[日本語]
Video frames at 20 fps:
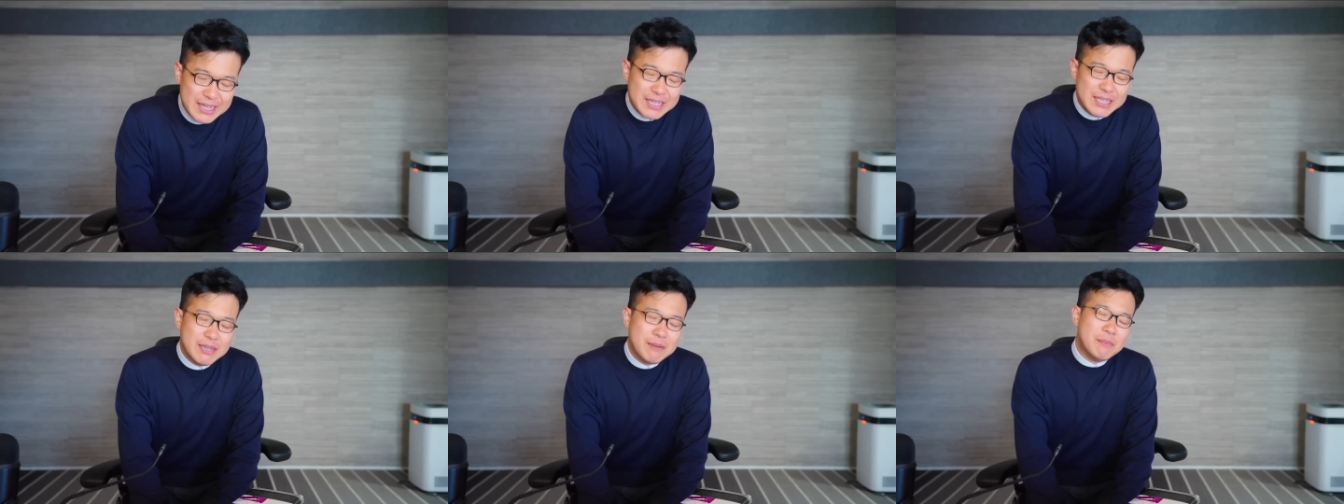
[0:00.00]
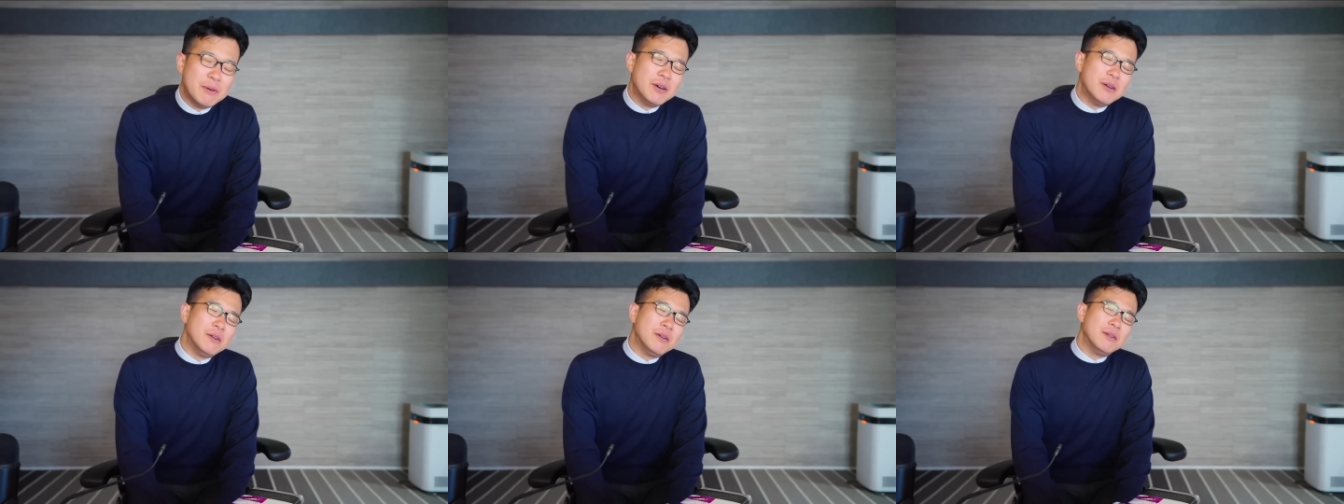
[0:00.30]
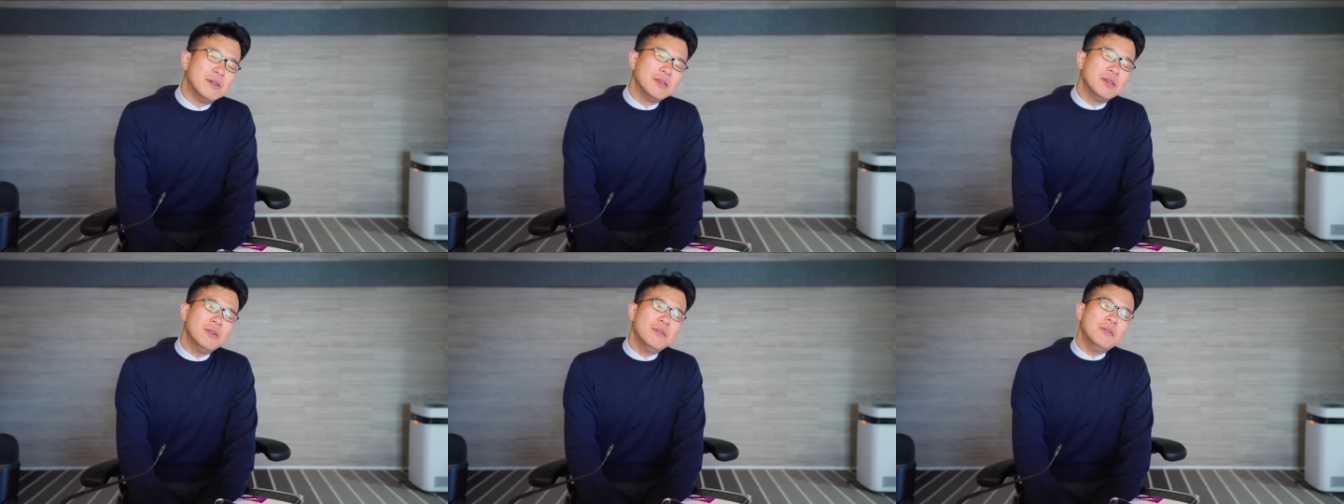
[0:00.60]
で
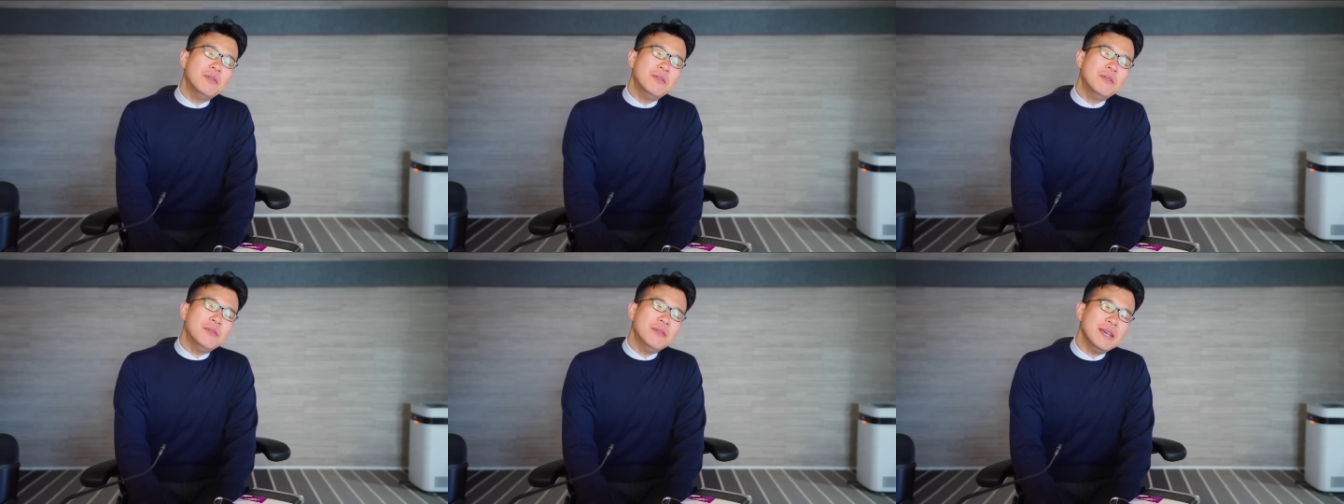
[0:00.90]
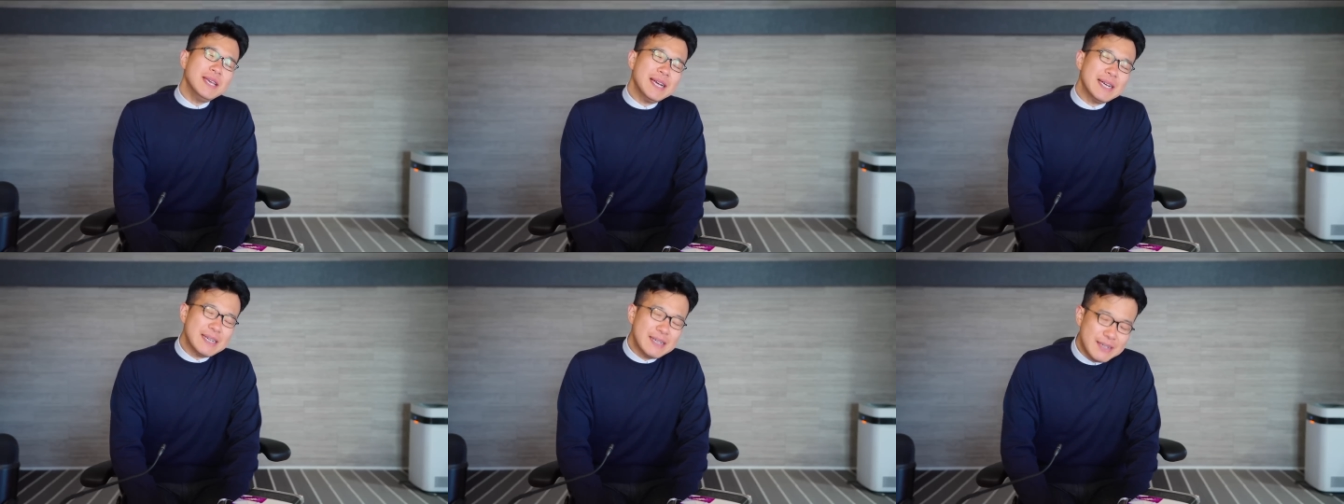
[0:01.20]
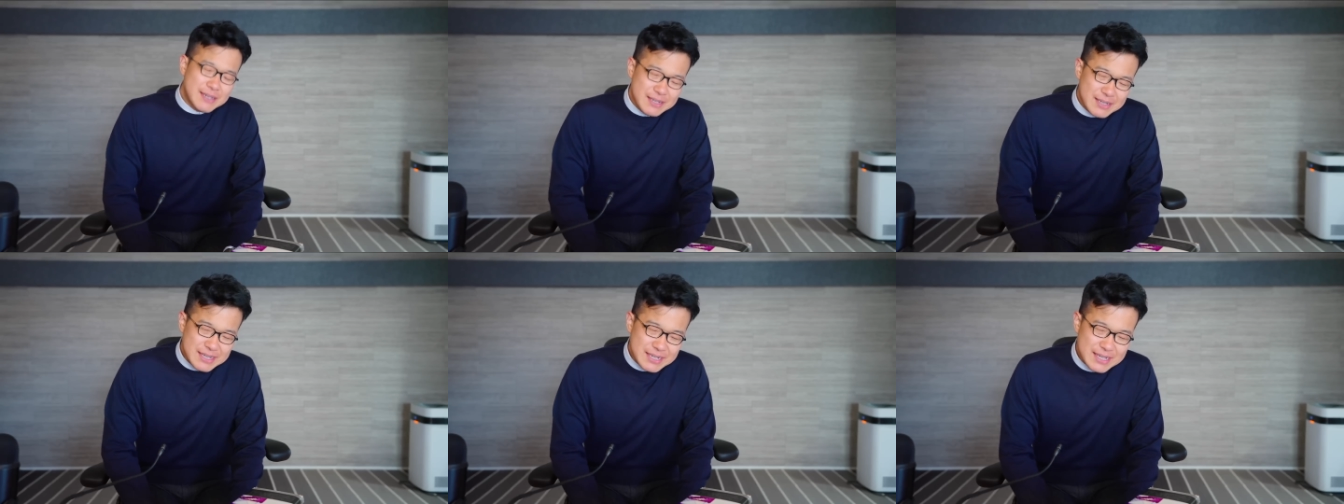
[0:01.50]
も、ようや
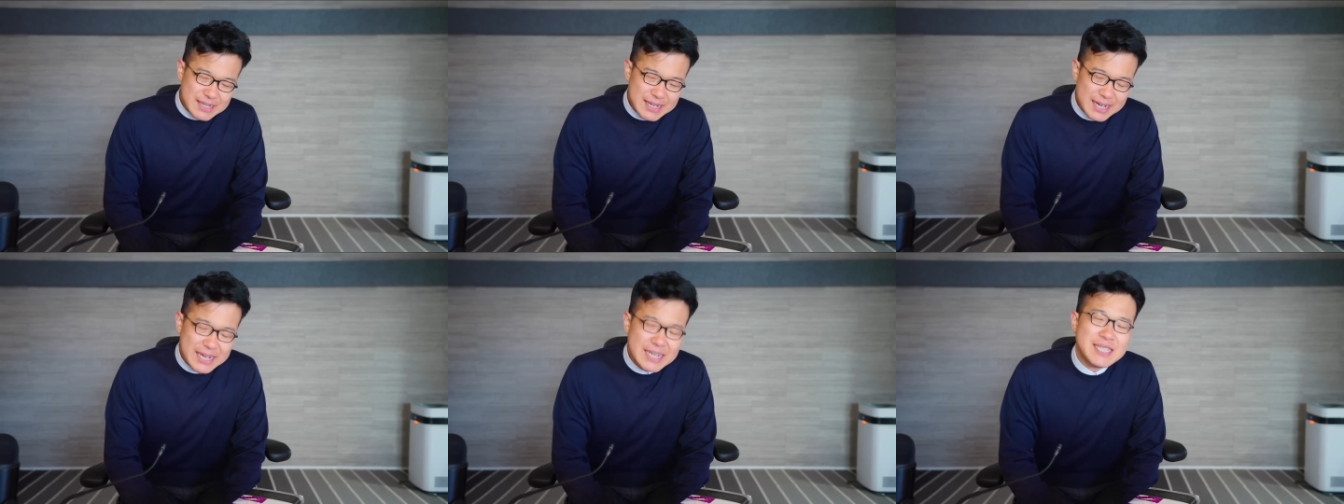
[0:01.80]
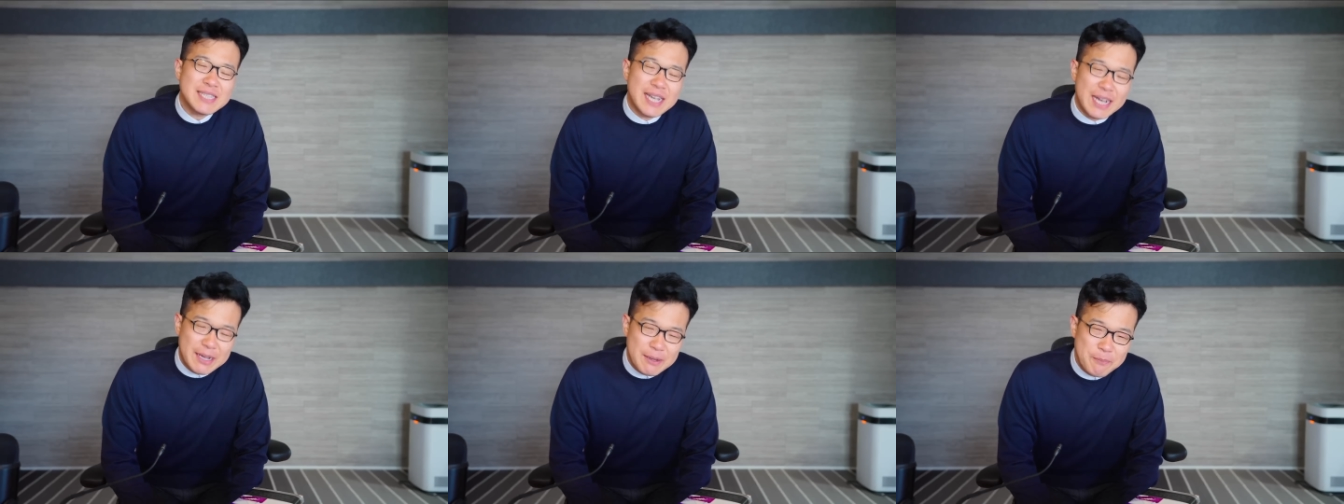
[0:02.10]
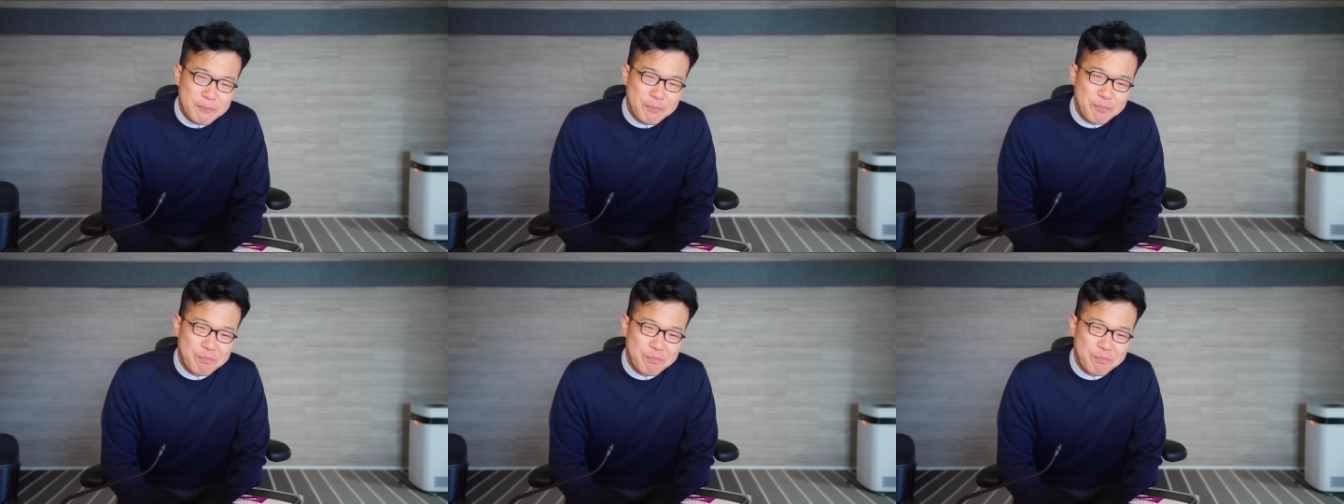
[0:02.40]
く朝、